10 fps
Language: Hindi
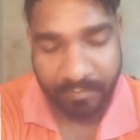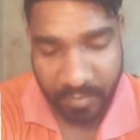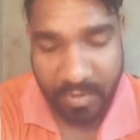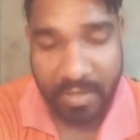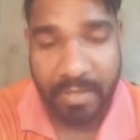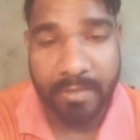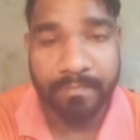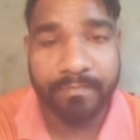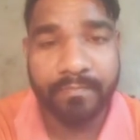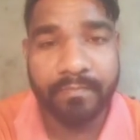जो है
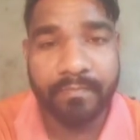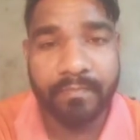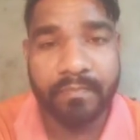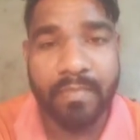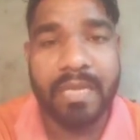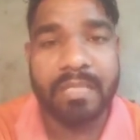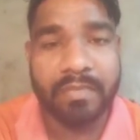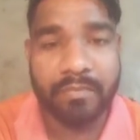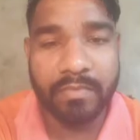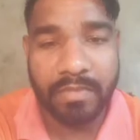मान्य
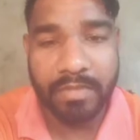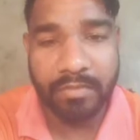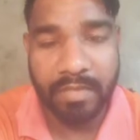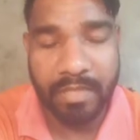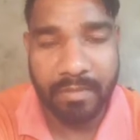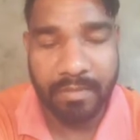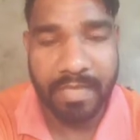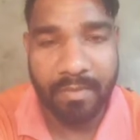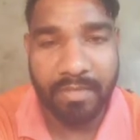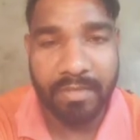उनकी जो है
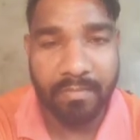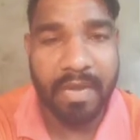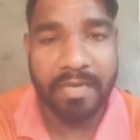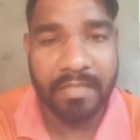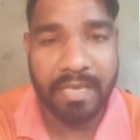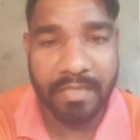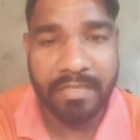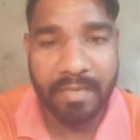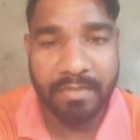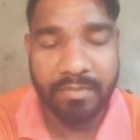क्या बोलते हैं मान्यता के
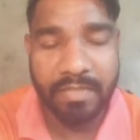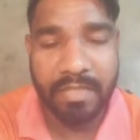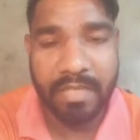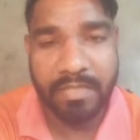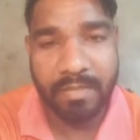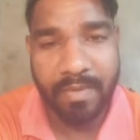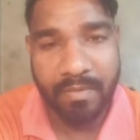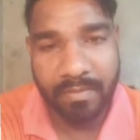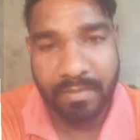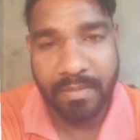हिसाब से घुसा था इसके
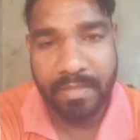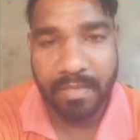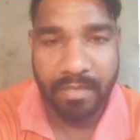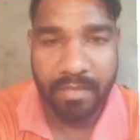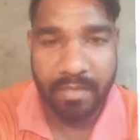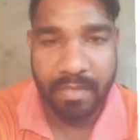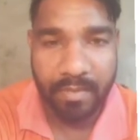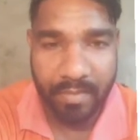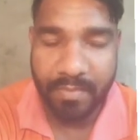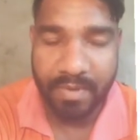बारे में अभी
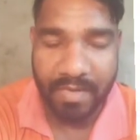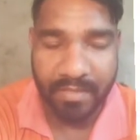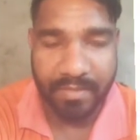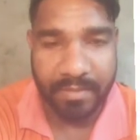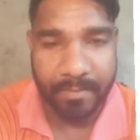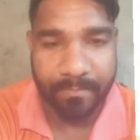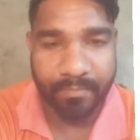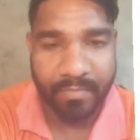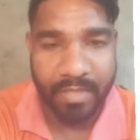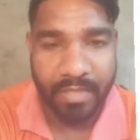वेरीफाई नहीं किया
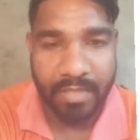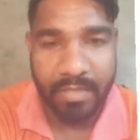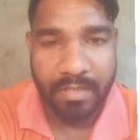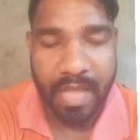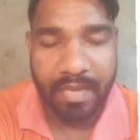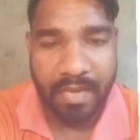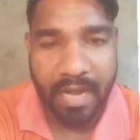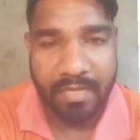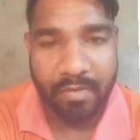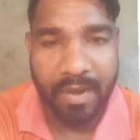आप
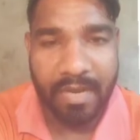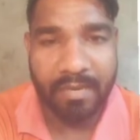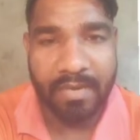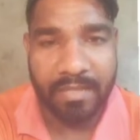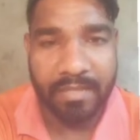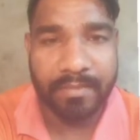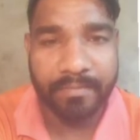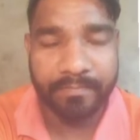कहानी को आगे बढ़ाते हैं